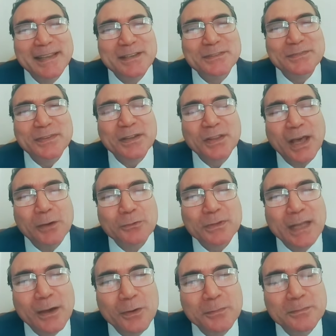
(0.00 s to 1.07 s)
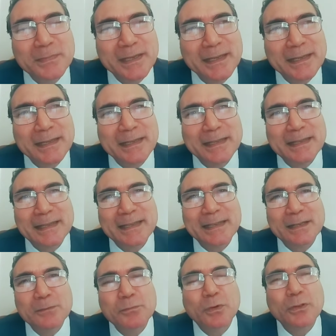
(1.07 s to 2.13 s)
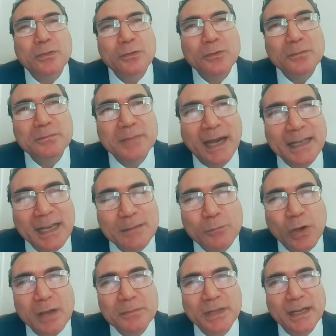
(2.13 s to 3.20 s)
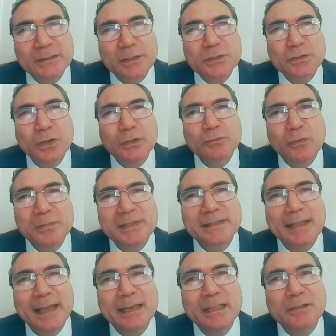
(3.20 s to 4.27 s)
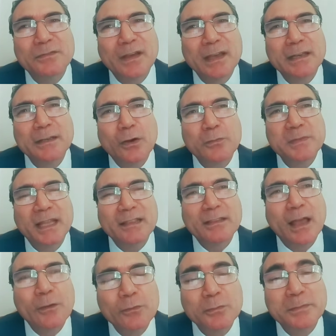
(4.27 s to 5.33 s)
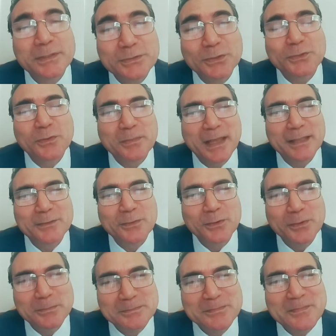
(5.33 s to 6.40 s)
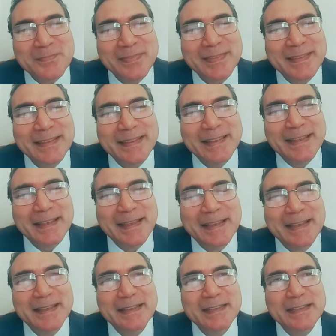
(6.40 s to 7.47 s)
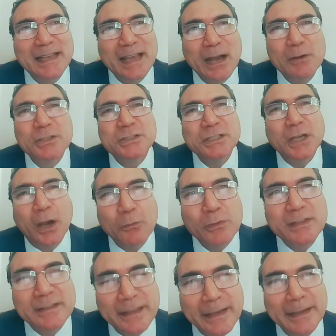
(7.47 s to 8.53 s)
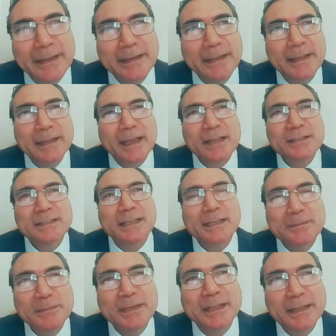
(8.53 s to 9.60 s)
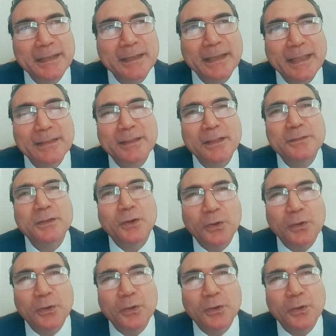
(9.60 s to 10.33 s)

فضعوا لهم آه، آه، ام كلثوم على المكبرات الصوت وبالتالي فانهم يلتهون بصوت ام كلثوم آه. أول شيء عودتي عيني يا ظالمني جددتي